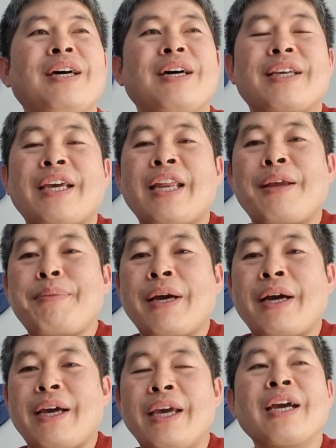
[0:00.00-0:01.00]
아,
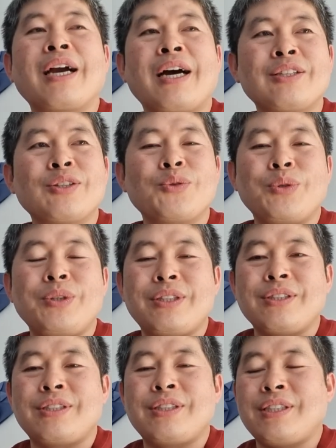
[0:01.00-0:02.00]
예레미야 애가서도
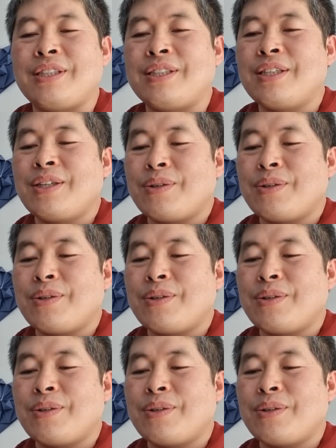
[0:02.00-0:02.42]
있듯이